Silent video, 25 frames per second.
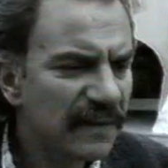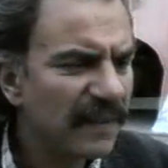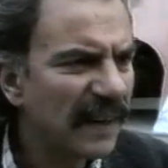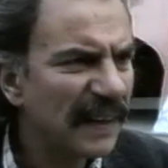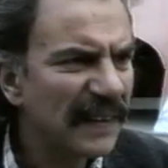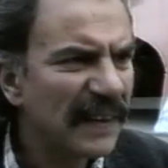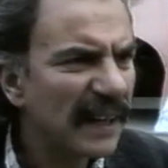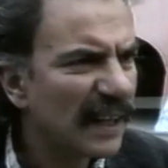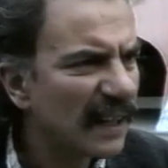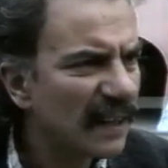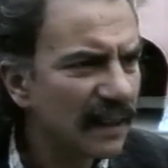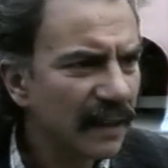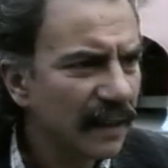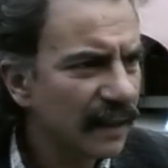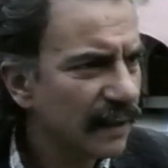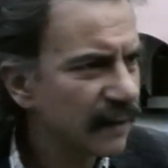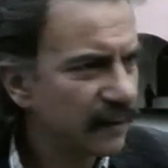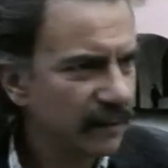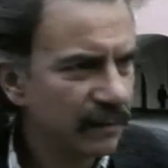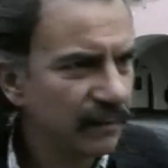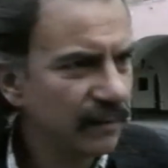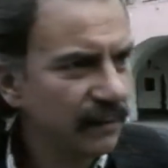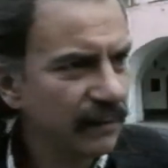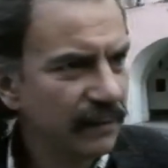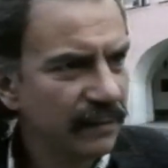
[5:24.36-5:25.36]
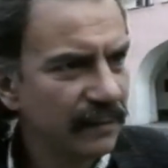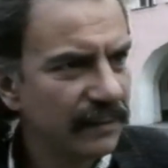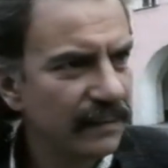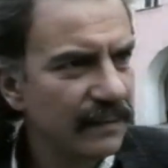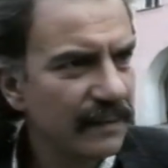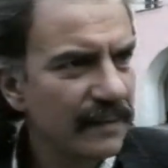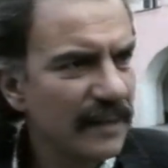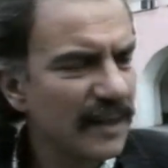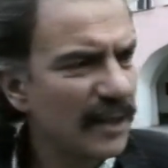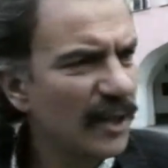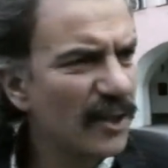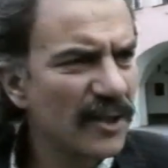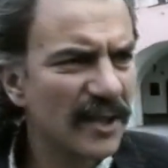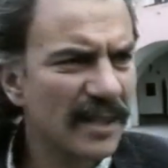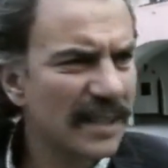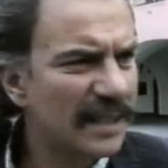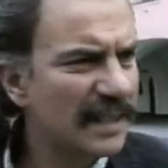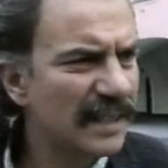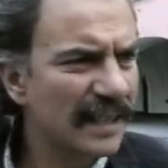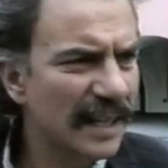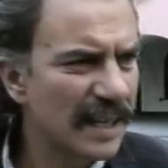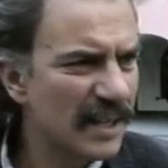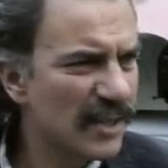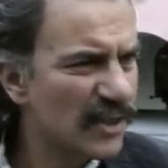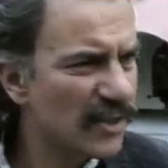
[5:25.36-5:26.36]
Fatalna. Coś Dlaczego?
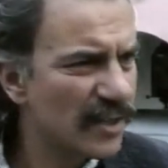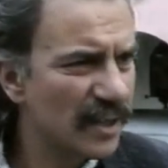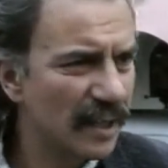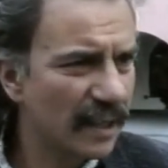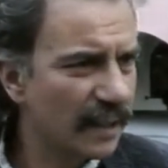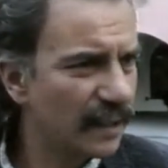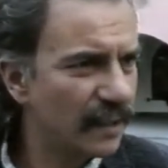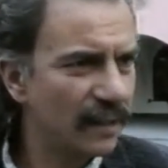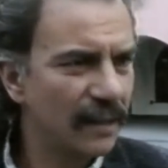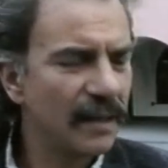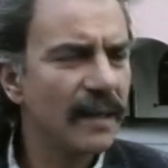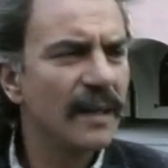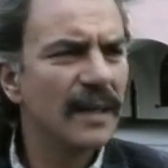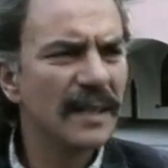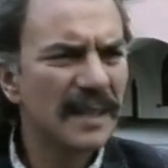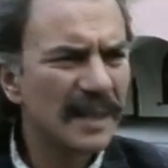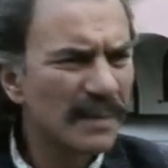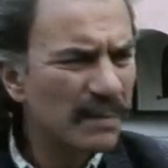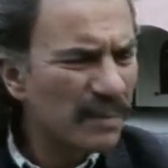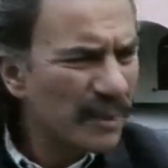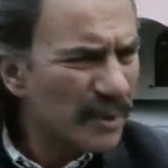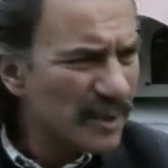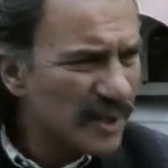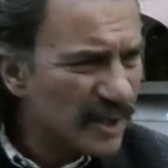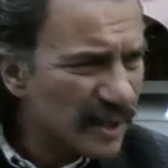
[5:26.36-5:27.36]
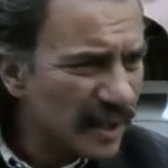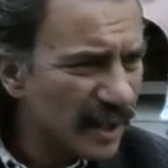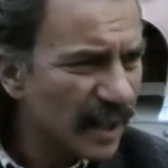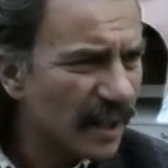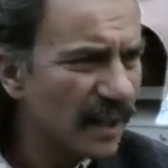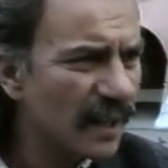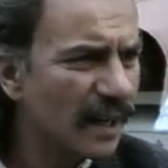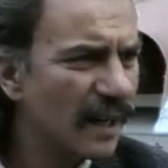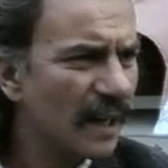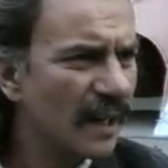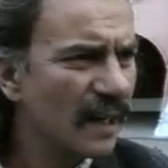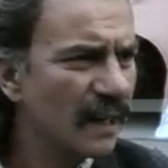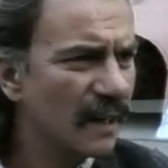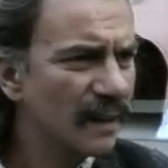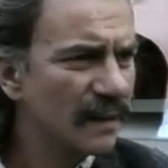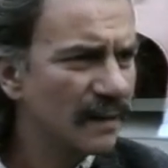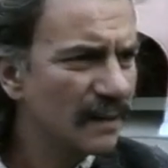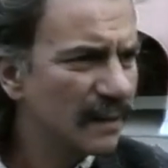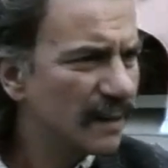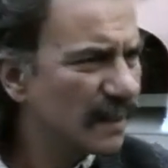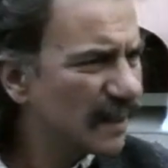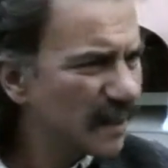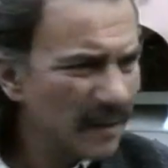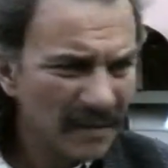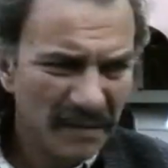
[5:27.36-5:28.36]
strasznego. Spóźnienia,
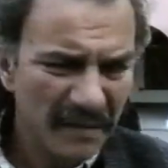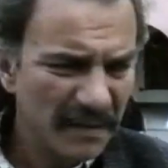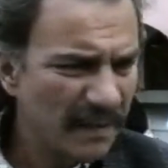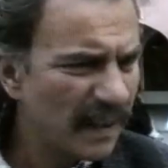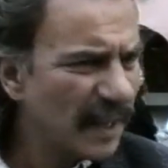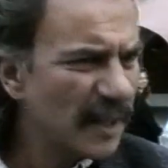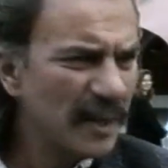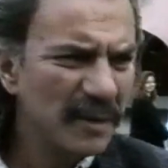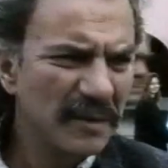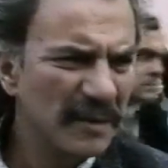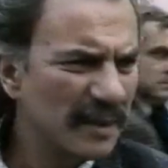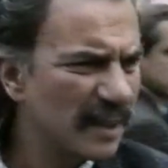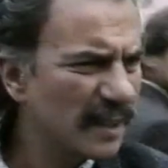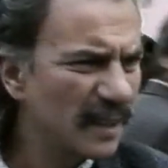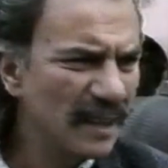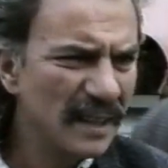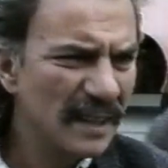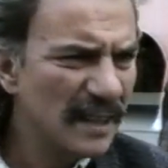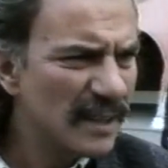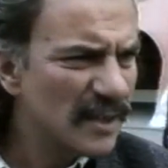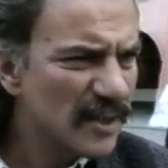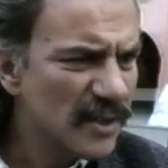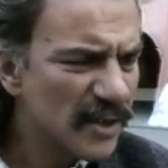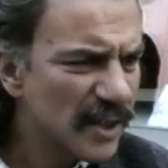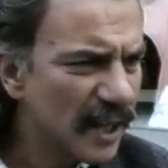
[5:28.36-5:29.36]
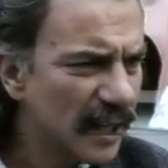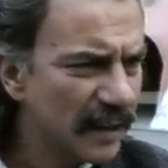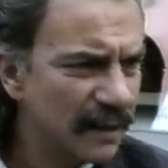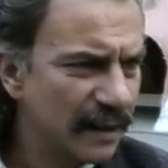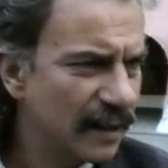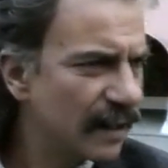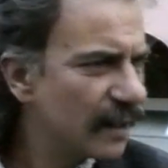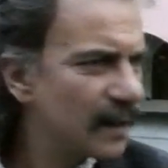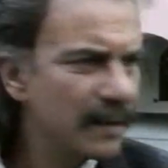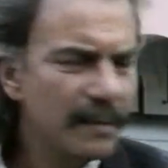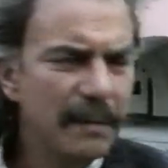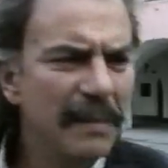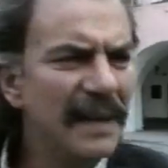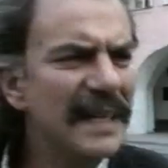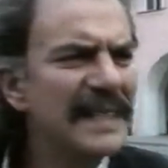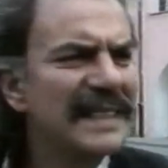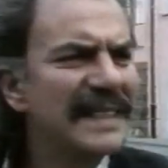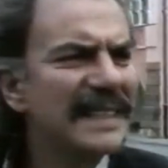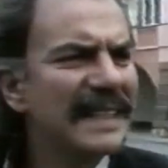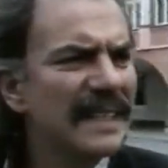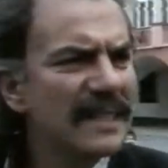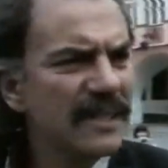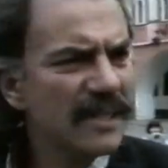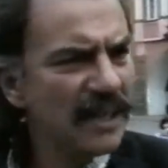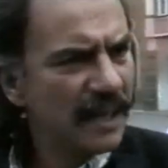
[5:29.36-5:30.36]
warunki żadne.
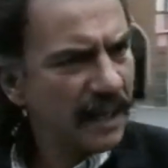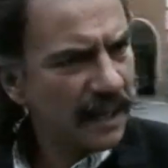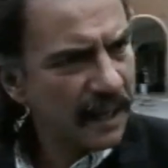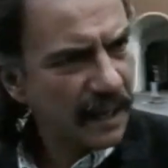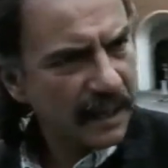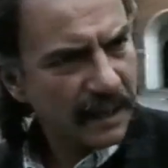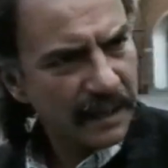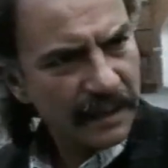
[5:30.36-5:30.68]
Beznadzieja.